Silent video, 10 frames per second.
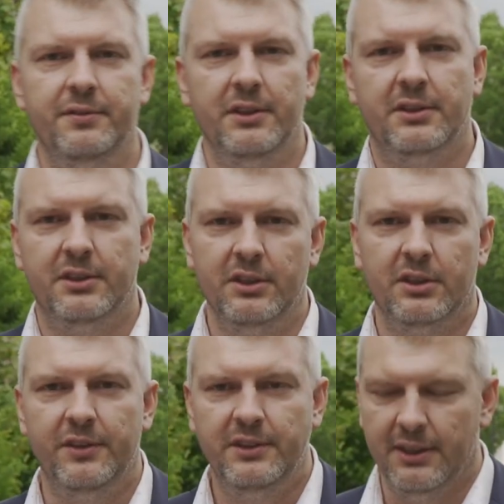Więc e,
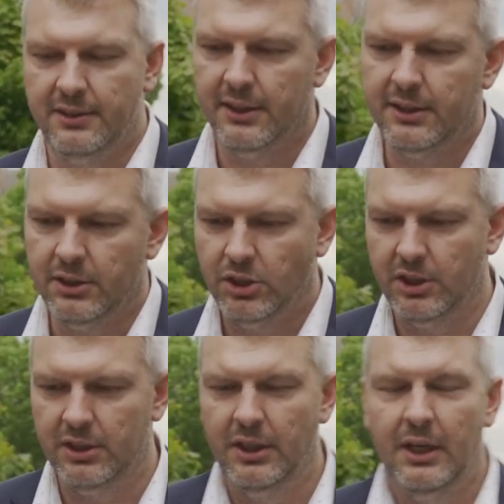kwestia jest taka,
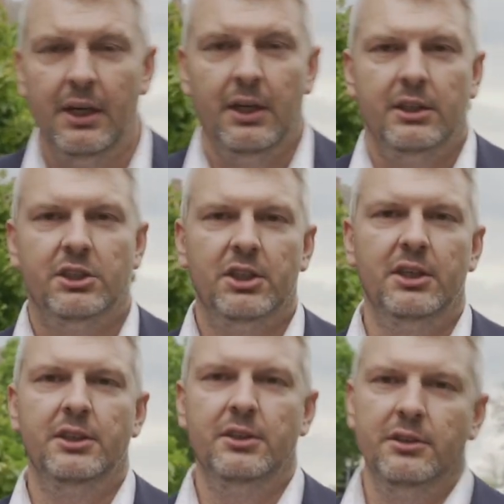że
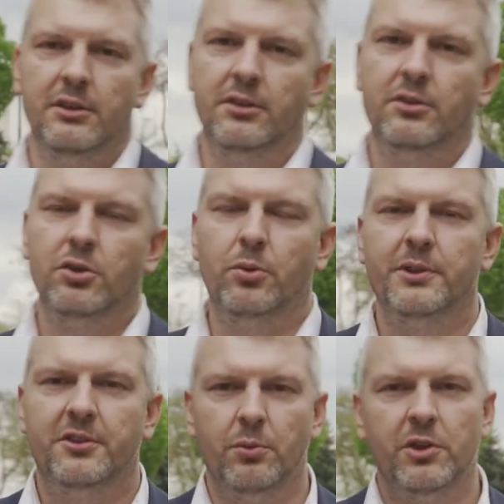jeżeli e,
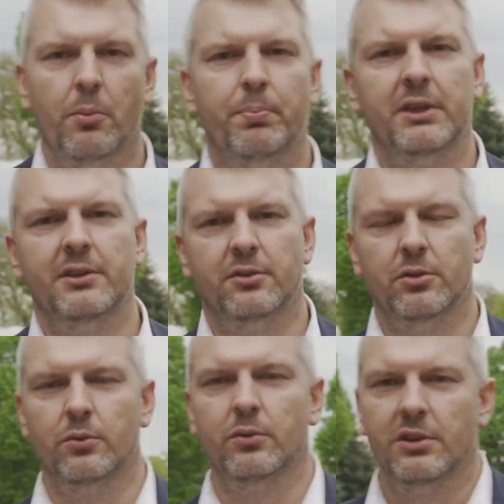dokumenty są niekompletne,
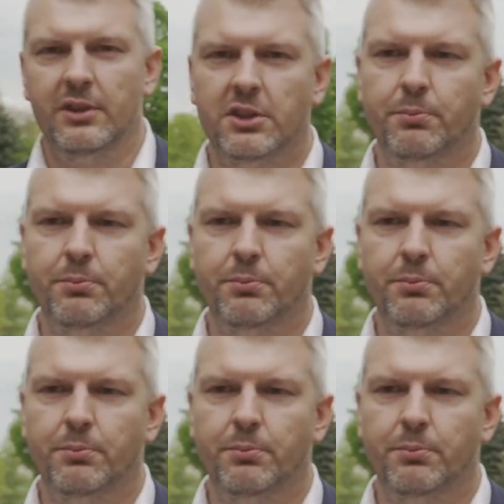są e, jakieś